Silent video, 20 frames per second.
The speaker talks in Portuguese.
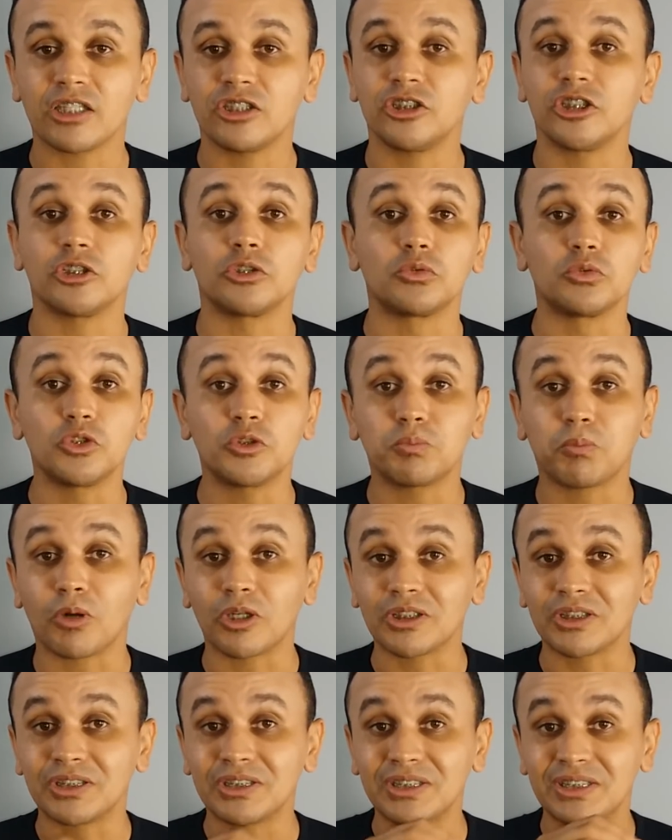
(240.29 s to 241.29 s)
Jesus
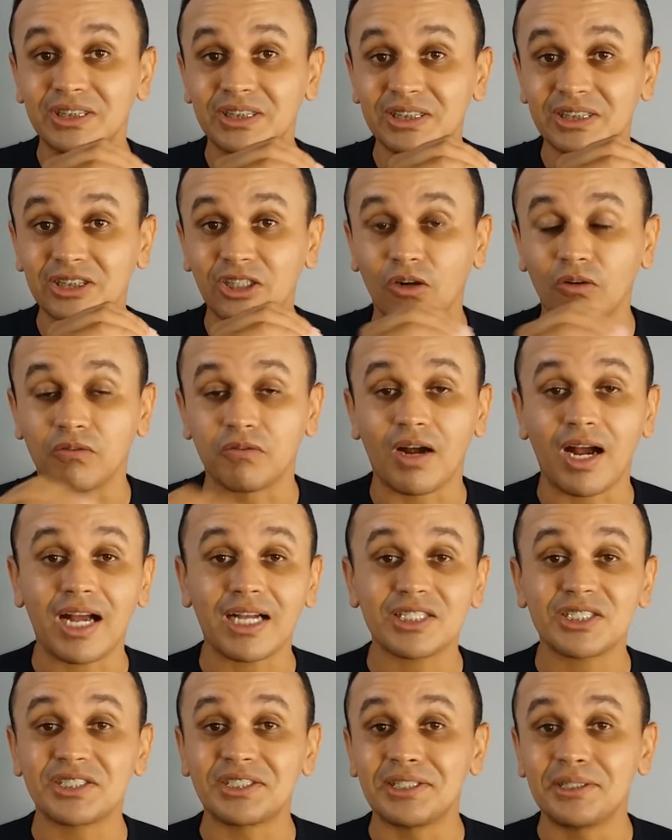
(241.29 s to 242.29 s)
pode te
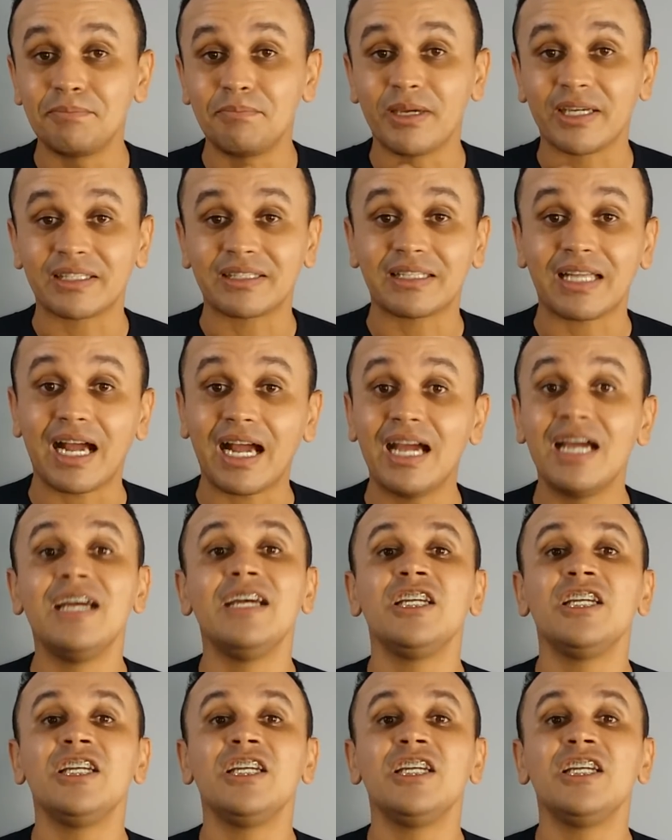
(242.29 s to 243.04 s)
salvar, te libertar,